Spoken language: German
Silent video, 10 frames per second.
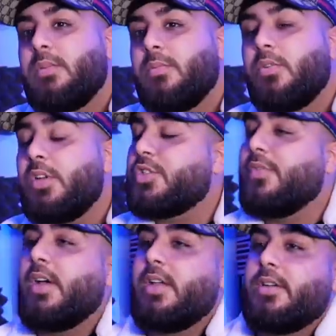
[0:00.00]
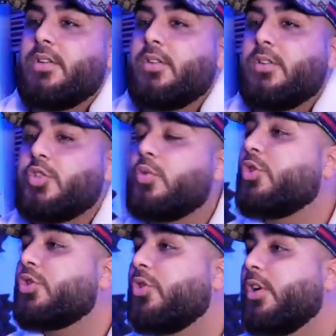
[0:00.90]
Bruder, ich war ein
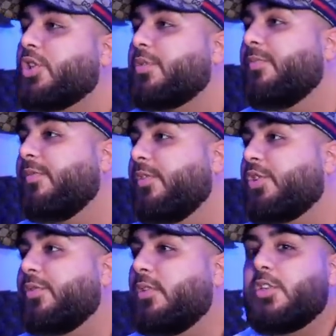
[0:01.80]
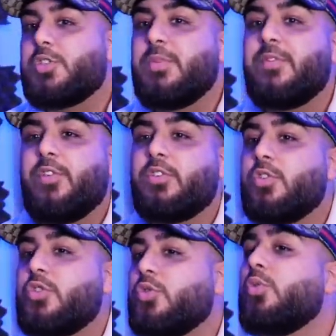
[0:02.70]
Schulstörer. Ich, ich, ich bin von
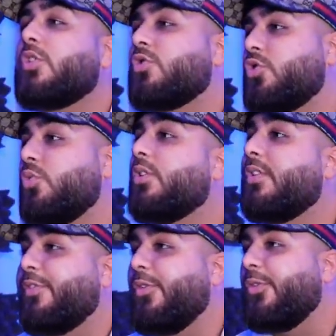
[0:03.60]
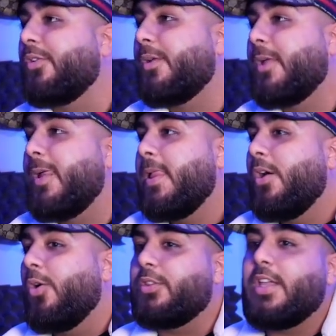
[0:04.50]
Schule zu Schule geflogen.
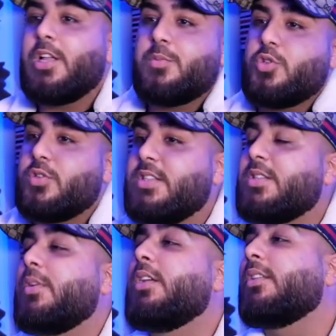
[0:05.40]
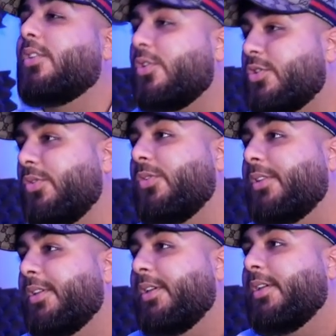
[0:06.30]
Und der hat mich aus diesem Elend rausgeholt.
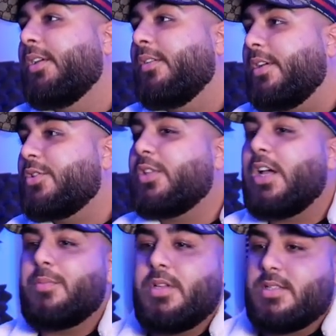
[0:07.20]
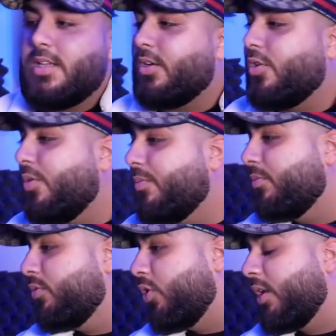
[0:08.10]
Mhm. Weißt du, der hat mir gesagt, komm,
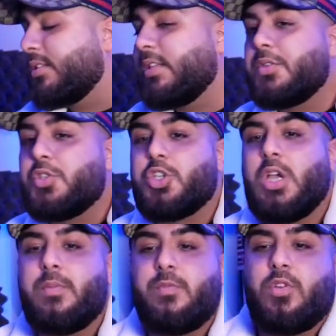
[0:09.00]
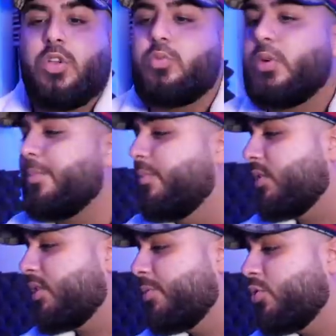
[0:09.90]
du kannst Texte schreiben, wir können rappen,
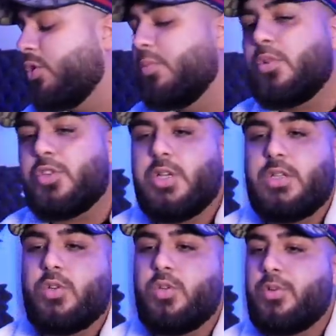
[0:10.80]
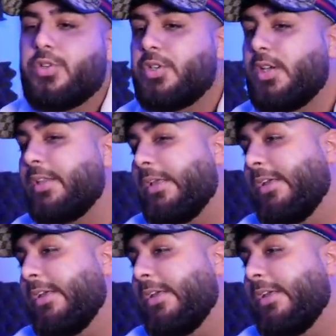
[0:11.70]
es gibt so eine Möglichkeit, so eine Möglichkeit